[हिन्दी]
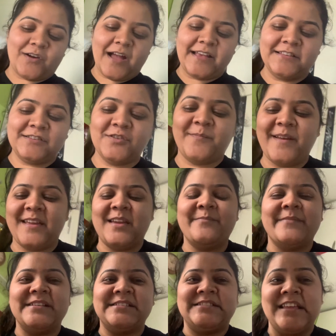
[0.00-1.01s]
गाई सुबह की
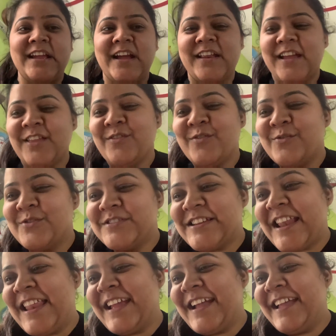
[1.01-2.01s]
मस्ती करके दोनों
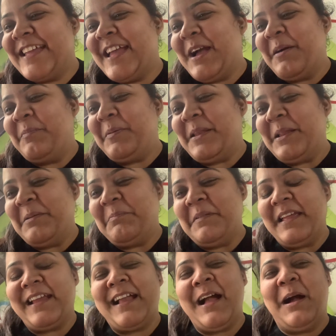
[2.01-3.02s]
चले गए अपने
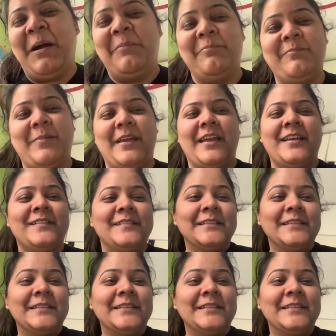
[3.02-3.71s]
अपने काम पे